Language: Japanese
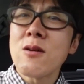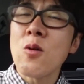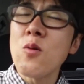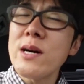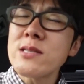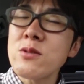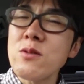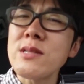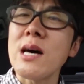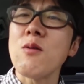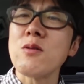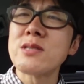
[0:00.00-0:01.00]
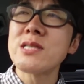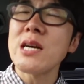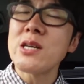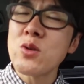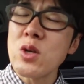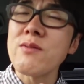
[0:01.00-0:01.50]
怖そうなおっちゃ
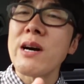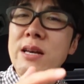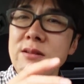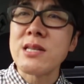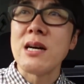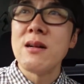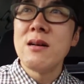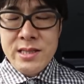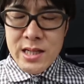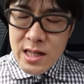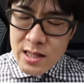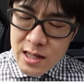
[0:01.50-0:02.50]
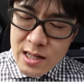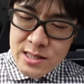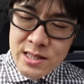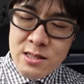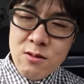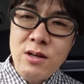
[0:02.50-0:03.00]
ん一人はいるじゃん。背中から
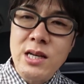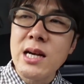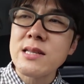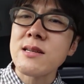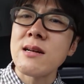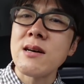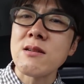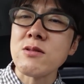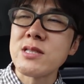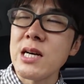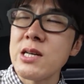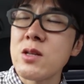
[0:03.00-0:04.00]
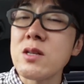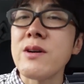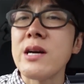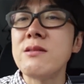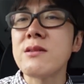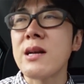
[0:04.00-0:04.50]
してすごい威圧感のあるおっちゃん一人
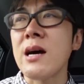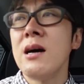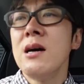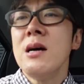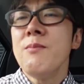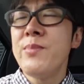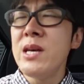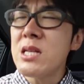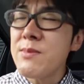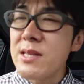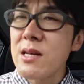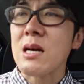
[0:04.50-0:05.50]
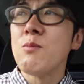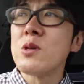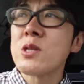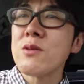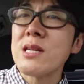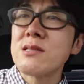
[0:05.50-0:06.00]
はいるから、ビート板なんか
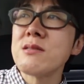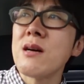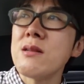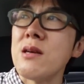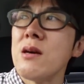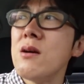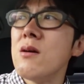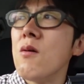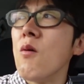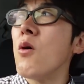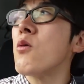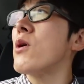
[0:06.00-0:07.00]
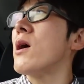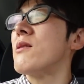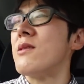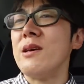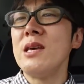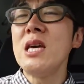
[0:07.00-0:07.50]
持ち込んだ瞬間に、おいこらっ
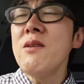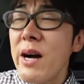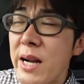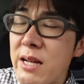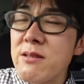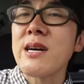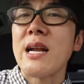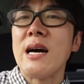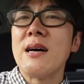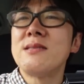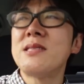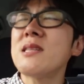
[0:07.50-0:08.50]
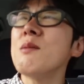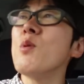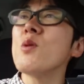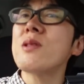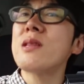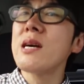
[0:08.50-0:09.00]
て言われるから、絶対
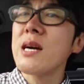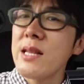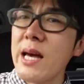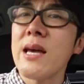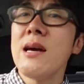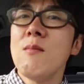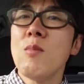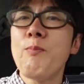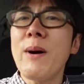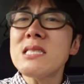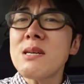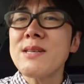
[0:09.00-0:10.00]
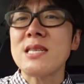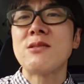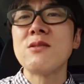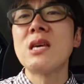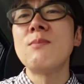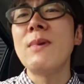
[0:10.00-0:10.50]
持ってかない。バシャバシャ
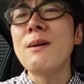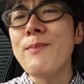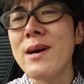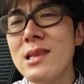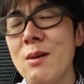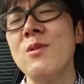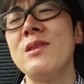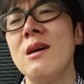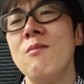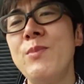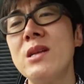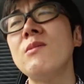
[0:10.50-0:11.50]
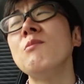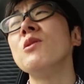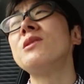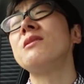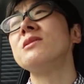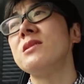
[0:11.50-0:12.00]
する気満々だもんね。ビート板
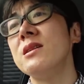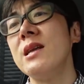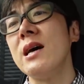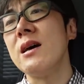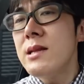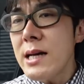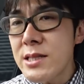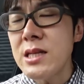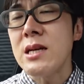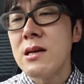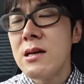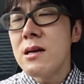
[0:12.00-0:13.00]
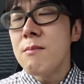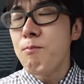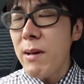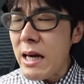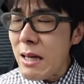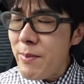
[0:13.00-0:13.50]
持ってる時点で。だし、
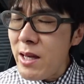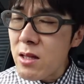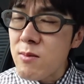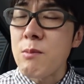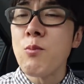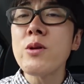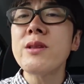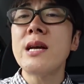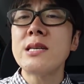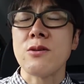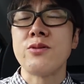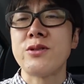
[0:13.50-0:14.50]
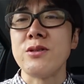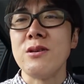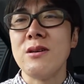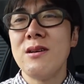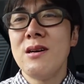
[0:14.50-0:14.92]
マイビート板持ってないでしょ、普通。